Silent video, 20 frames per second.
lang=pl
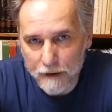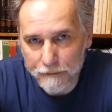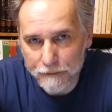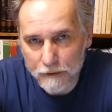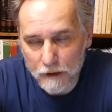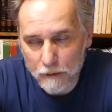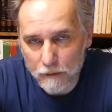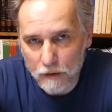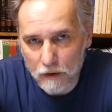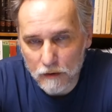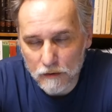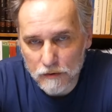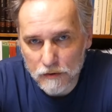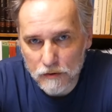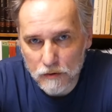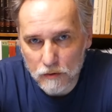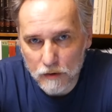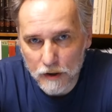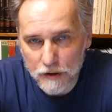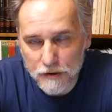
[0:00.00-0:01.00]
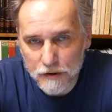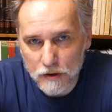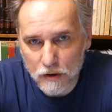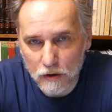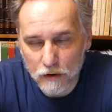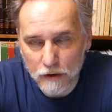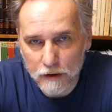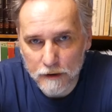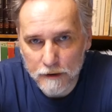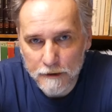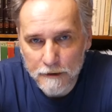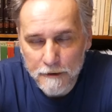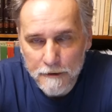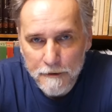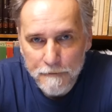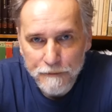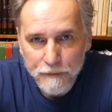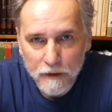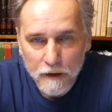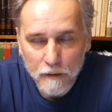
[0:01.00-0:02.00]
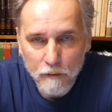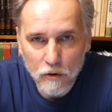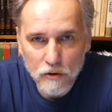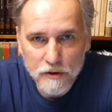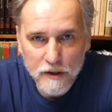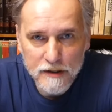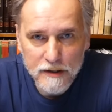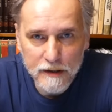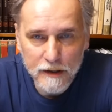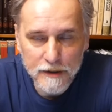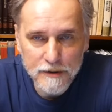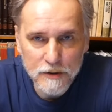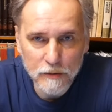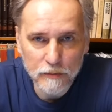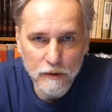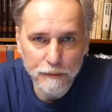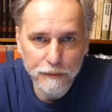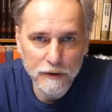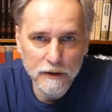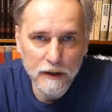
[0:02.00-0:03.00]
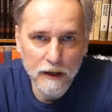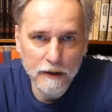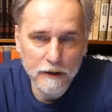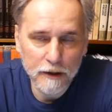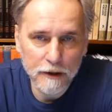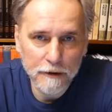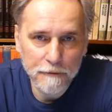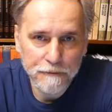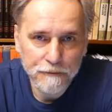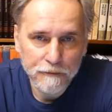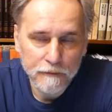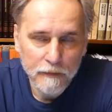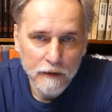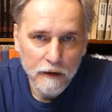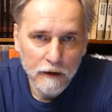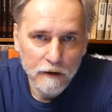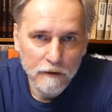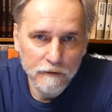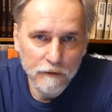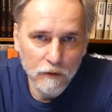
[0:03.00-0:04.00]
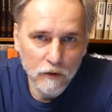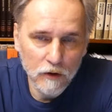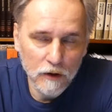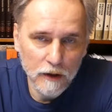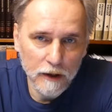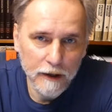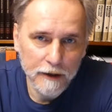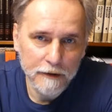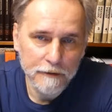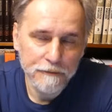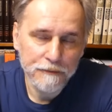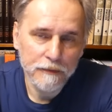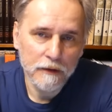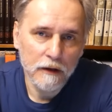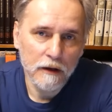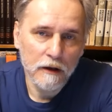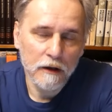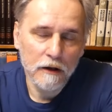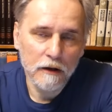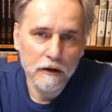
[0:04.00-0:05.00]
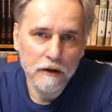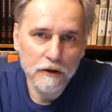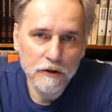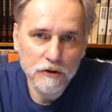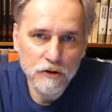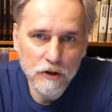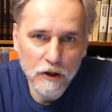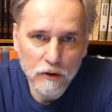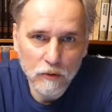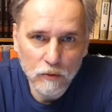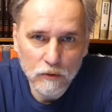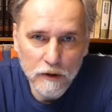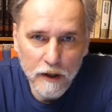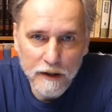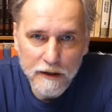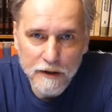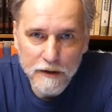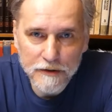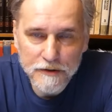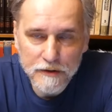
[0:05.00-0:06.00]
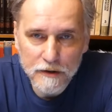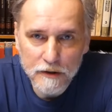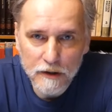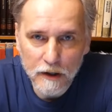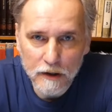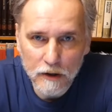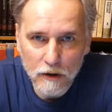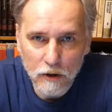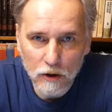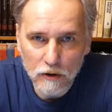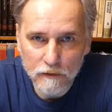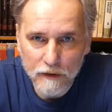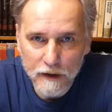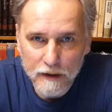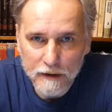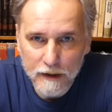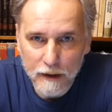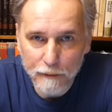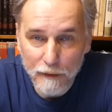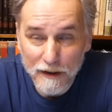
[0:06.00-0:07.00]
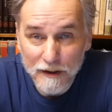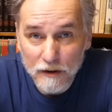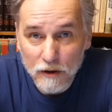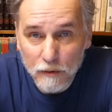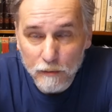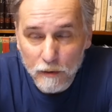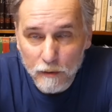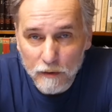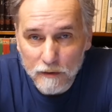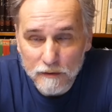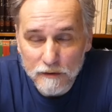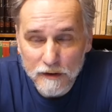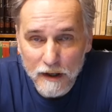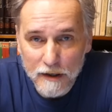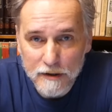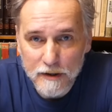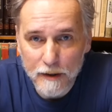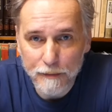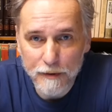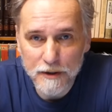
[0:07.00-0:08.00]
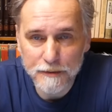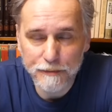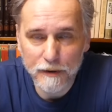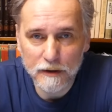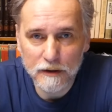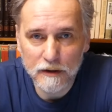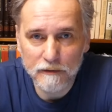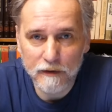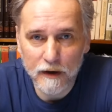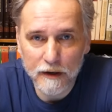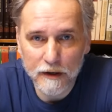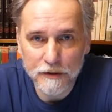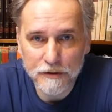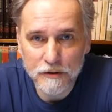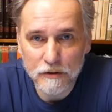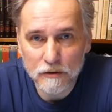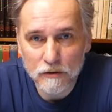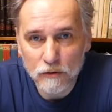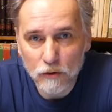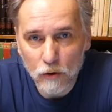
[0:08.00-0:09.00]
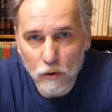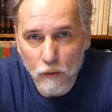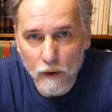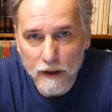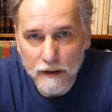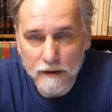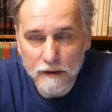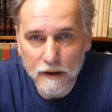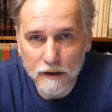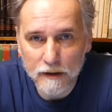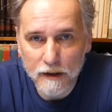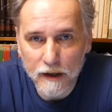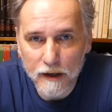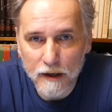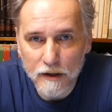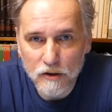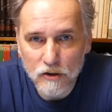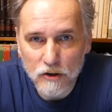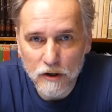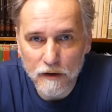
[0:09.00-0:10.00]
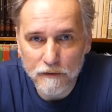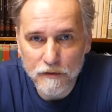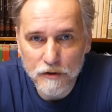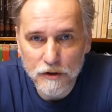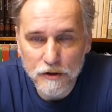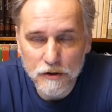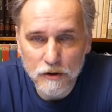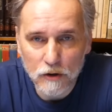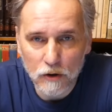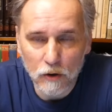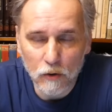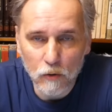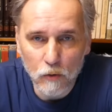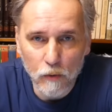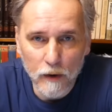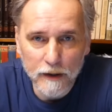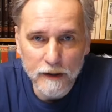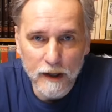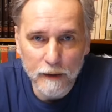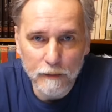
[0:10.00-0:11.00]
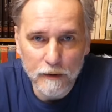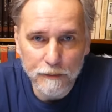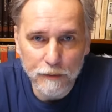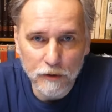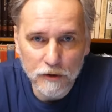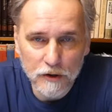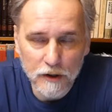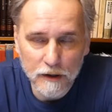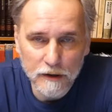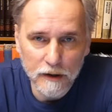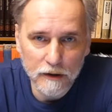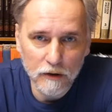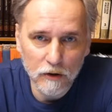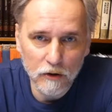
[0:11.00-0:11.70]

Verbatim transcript: No bo z drugiej strony można zadać sobie pytanie w ogóle, gdzie tutaj jest jakikolwiek temat, no bo nasza perspektywa jest dokładnie taka, że wszystko układamy pod jeden